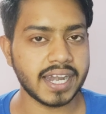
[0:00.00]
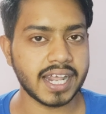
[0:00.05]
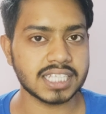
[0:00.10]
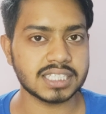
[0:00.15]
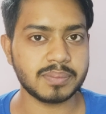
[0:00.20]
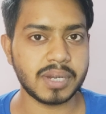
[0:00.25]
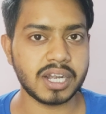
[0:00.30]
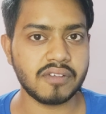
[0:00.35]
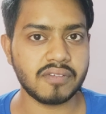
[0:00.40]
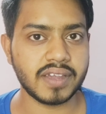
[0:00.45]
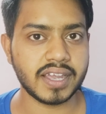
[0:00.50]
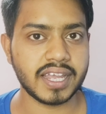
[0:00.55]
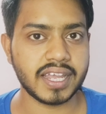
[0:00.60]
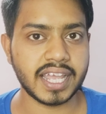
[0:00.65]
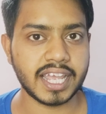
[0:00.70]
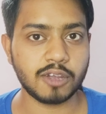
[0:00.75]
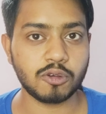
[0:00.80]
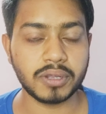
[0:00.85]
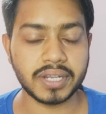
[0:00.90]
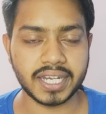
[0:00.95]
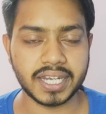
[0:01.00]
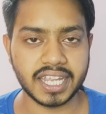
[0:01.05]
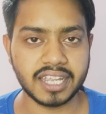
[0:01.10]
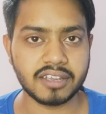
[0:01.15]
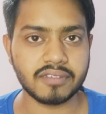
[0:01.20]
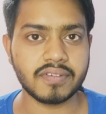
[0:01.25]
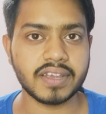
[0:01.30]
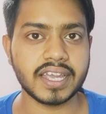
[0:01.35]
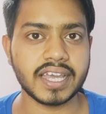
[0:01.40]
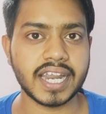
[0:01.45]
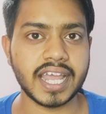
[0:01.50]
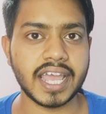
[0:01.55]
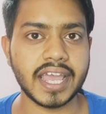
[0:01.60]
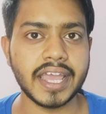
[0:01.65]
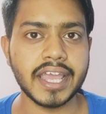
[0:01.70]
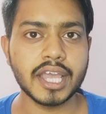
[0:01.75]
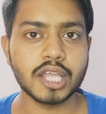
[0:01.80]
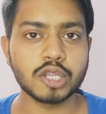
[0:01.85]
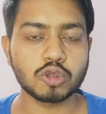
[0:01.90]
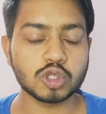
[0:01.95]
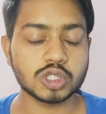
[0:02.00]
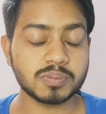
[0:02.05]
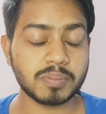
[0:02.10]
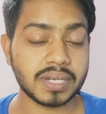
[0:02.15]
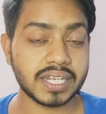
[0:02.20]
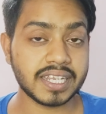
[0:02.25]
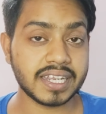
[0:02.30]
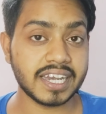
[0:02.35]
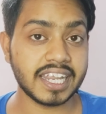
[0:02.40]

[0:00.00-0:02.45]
अटैचमेंट वगैरह है कोई लिंक वगैरह है तो उस पर